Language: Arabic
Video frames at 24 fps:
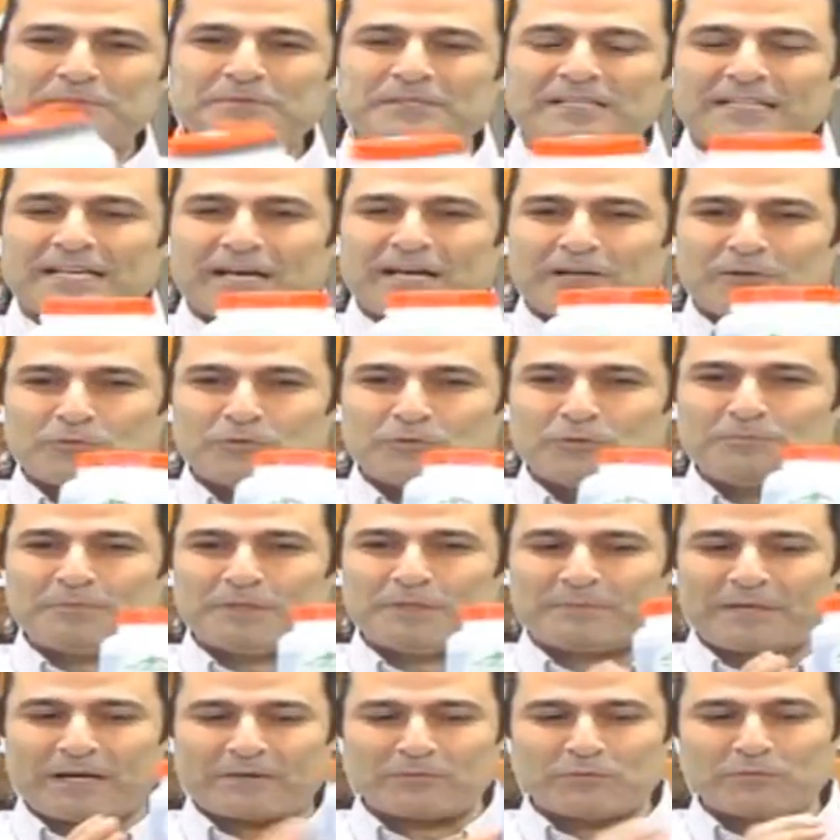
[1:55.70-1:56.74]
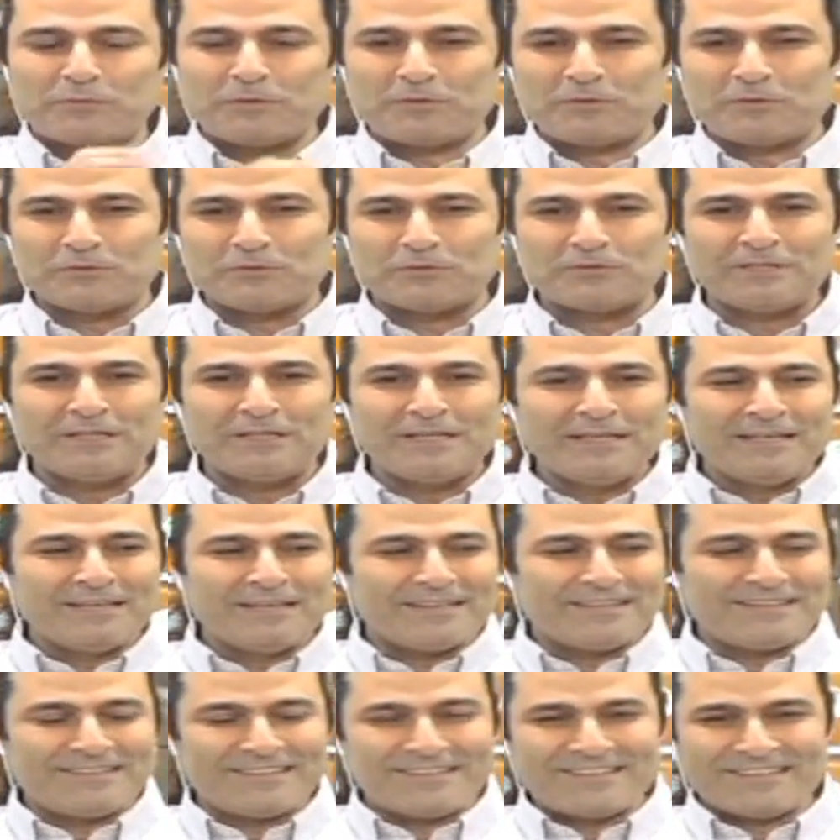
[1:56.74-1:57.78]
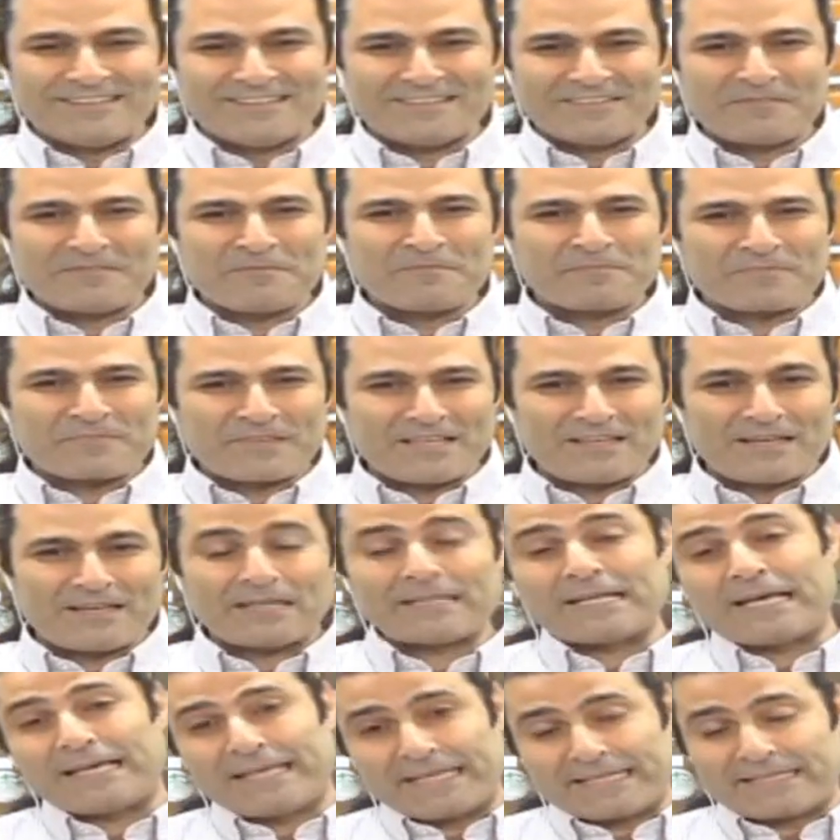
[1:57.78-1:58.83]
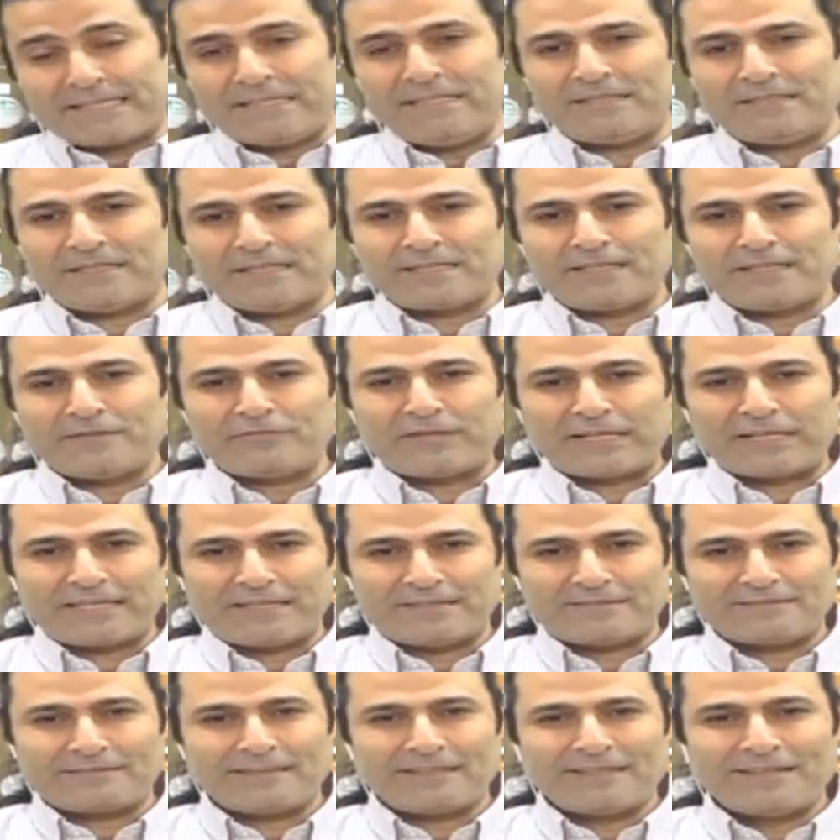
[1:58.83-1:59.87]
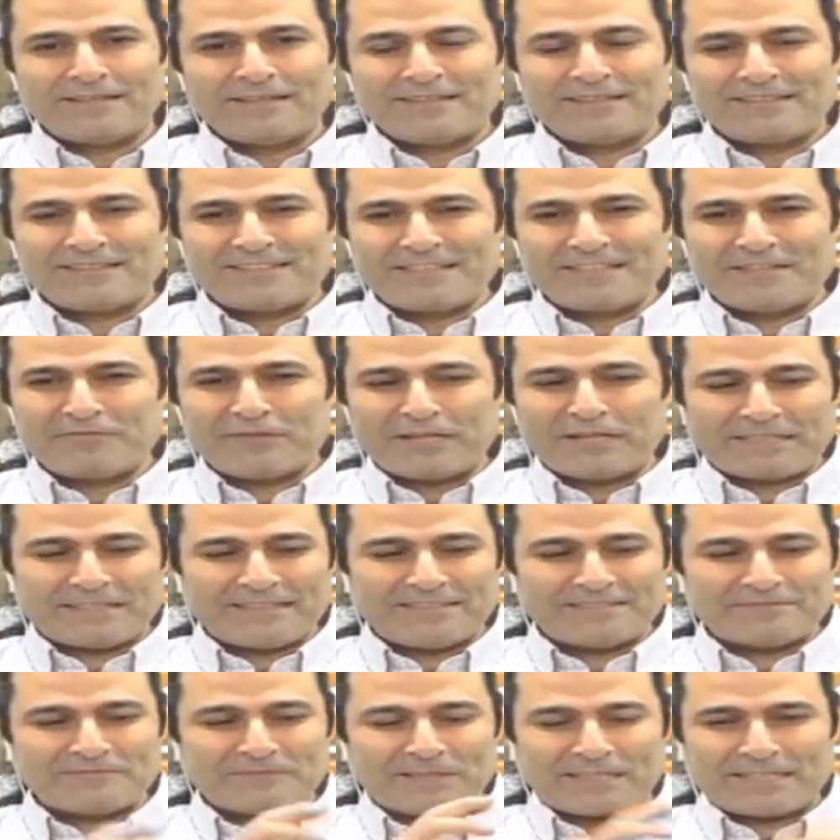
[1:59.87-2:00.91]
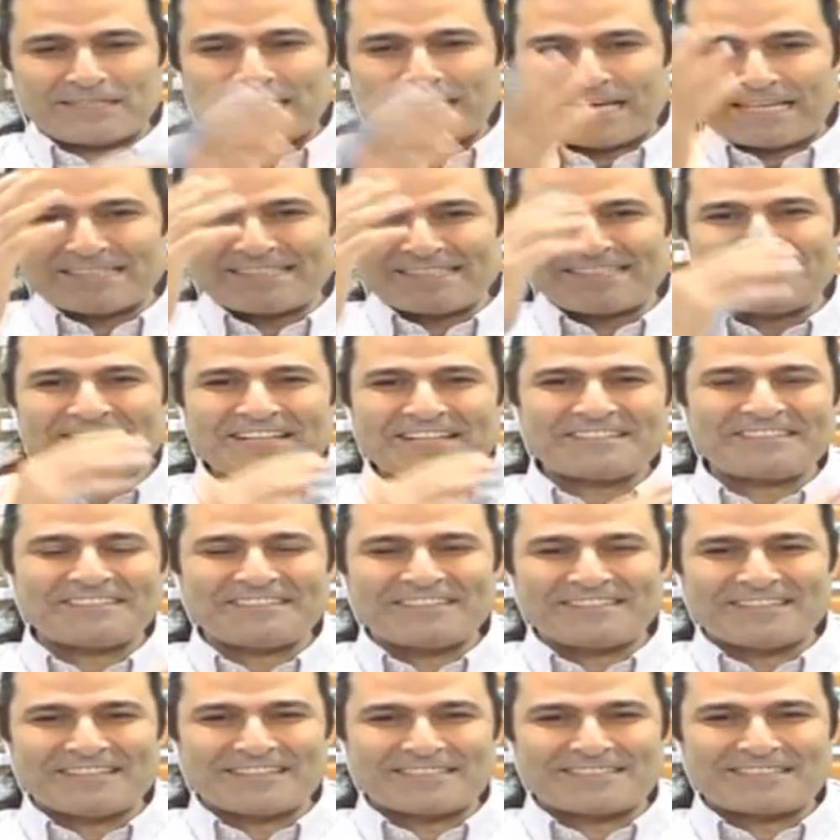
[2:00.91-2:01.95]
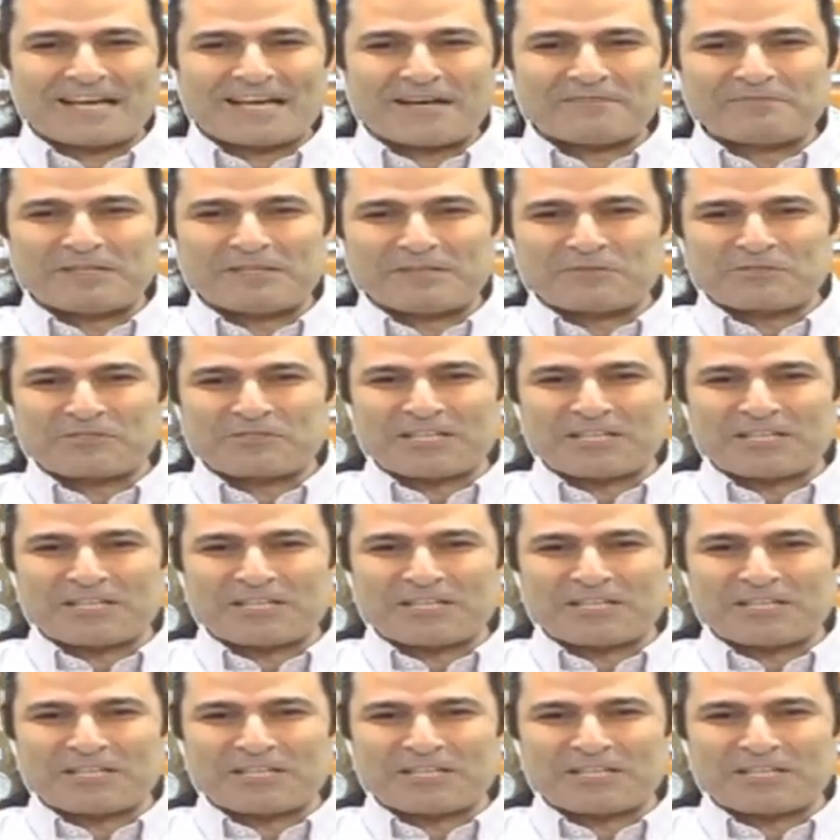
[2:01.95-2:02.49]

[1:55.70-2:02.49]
هو دبس الخروب اللي بيعملوا منه انا اكيد كيف لكن كيف لكن كنا عن زياد آه، صاحبنا